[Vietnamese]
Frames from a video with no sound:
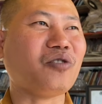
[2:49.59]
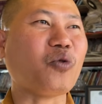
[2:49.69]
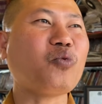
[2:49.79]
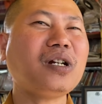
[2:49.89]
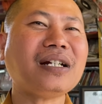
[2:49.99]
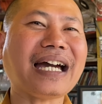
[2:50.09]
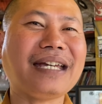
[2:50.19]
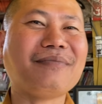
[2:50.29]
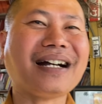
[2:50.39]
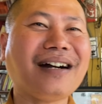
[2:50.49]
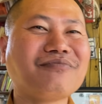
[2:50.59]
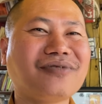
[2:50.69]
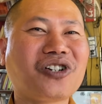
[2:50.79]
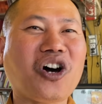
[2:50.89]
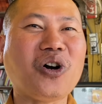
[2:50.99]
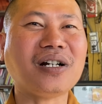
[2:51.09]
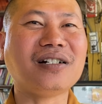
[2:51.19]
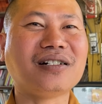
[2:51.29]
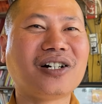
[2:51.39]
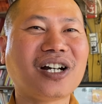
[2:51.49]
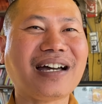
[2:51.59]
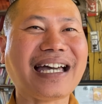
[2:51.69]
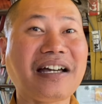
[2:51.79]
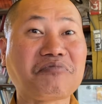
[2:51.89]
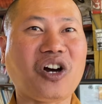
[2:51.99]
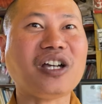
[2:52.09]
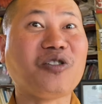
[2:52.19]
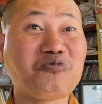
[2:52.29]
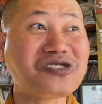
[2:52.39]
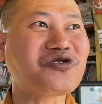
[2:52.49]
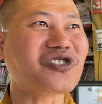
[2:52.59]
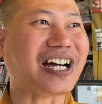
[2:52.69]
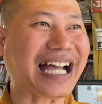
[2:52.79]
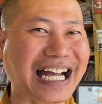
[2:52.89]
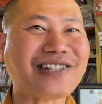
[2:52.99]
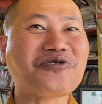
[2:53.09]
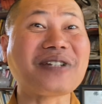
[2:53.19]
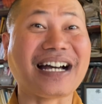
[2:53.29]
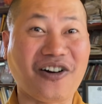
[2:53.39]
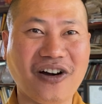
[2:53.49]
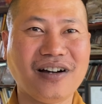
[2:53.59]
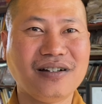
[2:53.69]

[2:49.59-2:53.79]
họ quýnh thầy mất công, họ đón đường, họ nói thầy học giỏi giờ quýnh tôi coi thắng tôi là ngon.